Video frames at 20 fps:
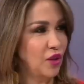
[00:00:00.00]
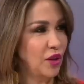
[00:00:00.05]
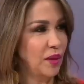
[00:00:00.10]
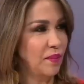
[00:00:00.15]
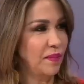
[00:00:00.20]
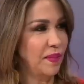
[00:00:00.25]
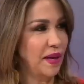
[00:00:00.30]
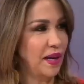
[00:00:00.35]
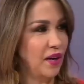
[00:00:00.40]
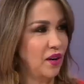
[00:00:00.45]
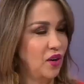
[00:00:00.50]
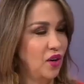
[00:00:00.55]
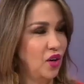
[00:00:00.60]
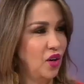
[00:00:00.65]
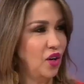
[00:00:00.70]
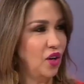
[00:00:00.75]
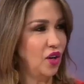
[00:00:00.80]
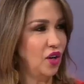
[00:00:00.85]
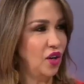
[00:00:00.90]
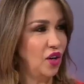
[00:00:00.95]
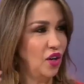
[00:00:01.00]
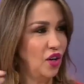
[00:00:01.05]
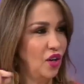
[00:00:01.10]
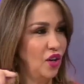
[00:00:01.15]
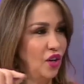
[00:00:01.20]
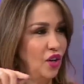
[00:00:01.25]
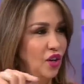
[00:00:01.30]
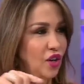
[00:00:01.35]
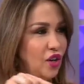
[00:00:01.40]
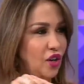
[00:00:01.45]
otro que, lo que lo que
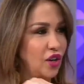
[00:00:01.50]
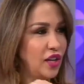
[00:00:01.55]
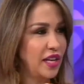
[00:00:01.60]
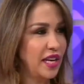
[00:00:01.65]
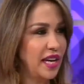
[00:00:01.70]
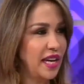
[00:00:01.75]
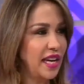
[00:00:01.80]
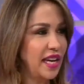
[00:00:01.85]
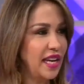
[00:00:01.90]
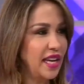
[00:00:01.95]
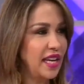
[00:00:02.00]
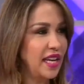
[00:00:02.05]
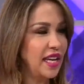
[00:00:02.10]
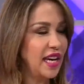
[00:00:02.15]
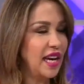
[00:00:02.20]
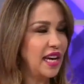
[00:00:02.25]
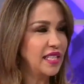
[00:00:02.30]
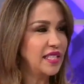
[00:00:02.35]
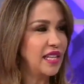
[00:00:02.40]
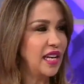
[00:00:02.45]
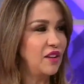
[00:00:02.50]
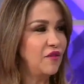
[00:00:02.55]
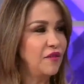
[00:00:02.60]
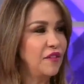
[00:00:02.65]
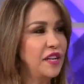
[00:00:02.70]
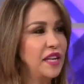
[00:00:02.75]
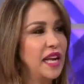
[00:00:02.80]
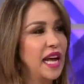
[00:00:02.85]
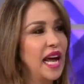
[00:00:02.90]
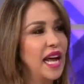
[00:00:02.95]
sí, lo que, sí hasta el
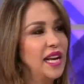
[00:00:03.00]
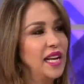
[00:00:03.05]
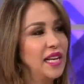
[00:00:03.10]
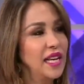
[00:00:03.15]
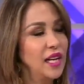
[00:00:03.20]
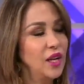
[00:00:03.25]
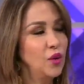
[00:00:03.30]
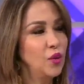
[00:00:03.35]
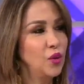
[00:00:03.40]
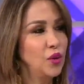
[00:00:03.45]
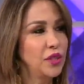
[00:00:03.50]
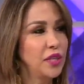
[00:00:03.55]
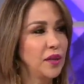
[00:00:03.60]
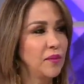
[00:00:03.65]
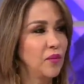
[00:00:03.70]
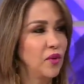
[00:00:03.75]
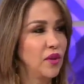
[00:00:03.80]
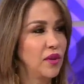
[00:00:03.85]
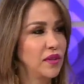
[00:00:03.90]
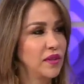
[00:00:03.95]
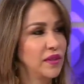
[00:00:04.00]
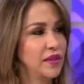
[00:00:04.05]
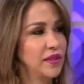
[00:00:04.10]
final, el último. Lo